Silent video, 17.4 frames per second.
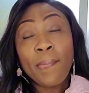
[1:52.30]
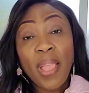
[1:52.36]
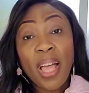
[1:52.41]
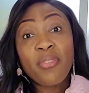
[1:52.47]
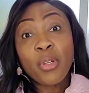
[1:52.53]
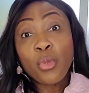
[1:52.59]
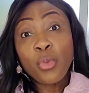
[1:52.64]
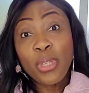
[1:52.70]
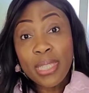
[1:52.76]

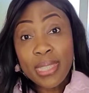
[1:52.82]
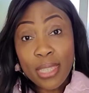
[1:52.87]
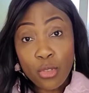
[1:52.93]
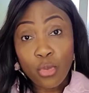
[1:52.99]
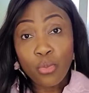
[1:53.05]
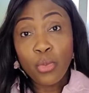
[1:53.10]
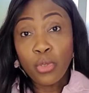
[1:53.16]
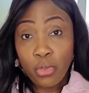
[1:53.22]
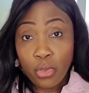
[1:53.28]
avant de quitter
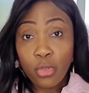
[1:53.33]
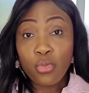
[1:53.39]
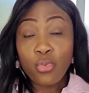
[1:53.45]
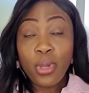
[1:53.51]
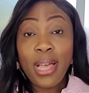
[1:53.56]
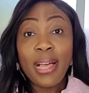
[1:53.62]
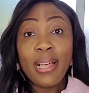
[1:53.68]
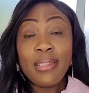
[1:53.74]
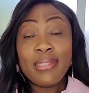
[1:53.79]
ce monde en tout
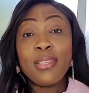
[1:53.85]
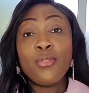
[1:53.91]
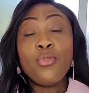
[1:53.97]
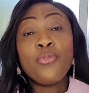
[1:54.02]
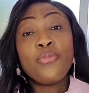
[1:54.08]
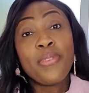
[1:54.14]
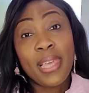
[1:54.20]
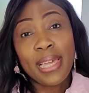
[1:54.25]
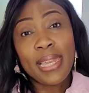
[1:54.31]
cas, c'est de
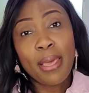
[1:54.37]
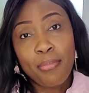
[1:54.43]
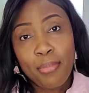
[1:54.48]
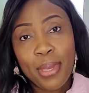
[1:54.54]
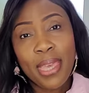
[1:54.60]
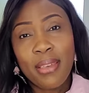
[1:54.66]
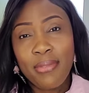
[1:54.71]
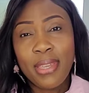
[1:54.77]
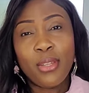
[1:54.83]
faire la
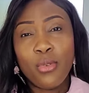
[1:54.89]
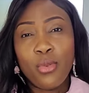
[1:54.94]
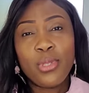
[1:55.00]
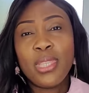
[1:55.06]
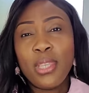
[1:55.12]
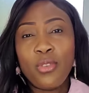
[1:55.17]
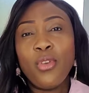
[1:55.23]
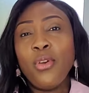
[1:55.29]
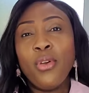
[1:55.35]
paix avec le
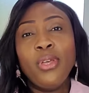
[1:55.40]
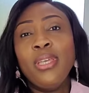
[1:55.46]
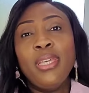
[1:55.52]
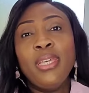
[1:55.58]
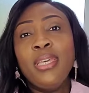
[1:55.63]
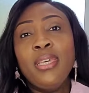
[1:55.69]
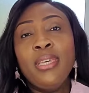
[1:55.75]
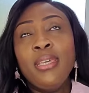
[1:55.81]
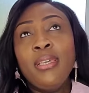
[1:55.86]
Seigneur.
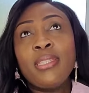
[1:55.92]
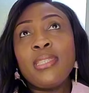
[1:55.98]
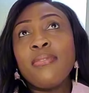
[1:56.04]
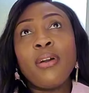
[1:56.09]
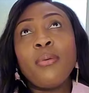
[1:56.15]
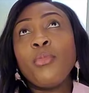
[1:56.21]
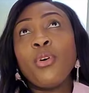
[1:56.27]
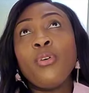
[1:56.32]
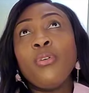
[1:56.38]
C'est
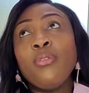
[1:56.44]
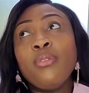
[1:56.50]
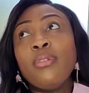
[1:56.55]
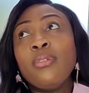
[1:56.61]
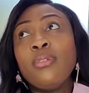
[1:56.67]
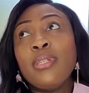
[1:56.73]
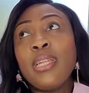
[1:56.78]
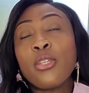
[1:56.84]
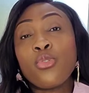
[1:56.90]
vraiment
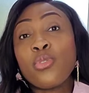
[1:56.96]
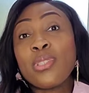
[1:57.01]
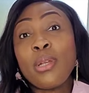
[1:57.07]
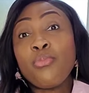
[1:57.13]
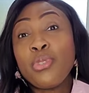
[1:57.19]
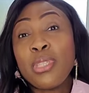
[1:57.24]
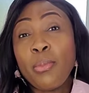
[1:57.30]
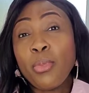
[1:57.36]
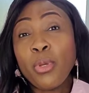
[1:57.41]
euh, la chose la
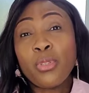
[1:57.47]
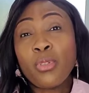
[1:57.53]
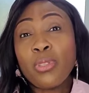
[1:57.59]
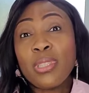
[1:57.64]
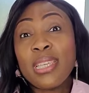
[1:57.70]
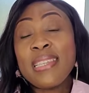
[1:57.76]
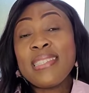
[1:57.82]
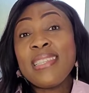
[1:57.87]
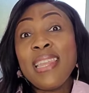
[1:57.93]
plus
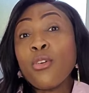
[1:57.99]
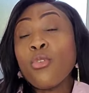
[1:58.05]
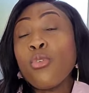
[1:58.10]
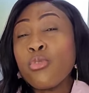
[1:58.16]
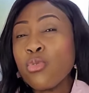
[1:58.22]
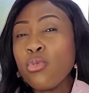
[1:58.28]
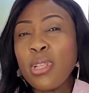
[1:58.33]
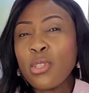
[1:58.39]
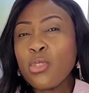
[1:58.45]
importante. Et c'est la
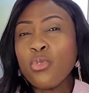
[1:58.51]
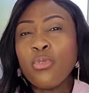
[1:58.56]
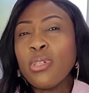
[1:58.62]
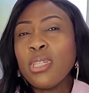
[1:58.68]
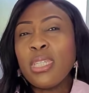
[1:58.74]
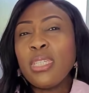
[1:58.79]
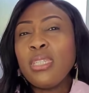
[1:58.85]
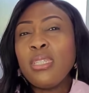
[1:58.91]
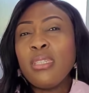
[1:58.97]
consolation
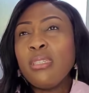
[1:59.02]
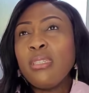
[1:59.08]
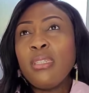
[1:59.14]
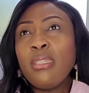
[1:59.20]
qui,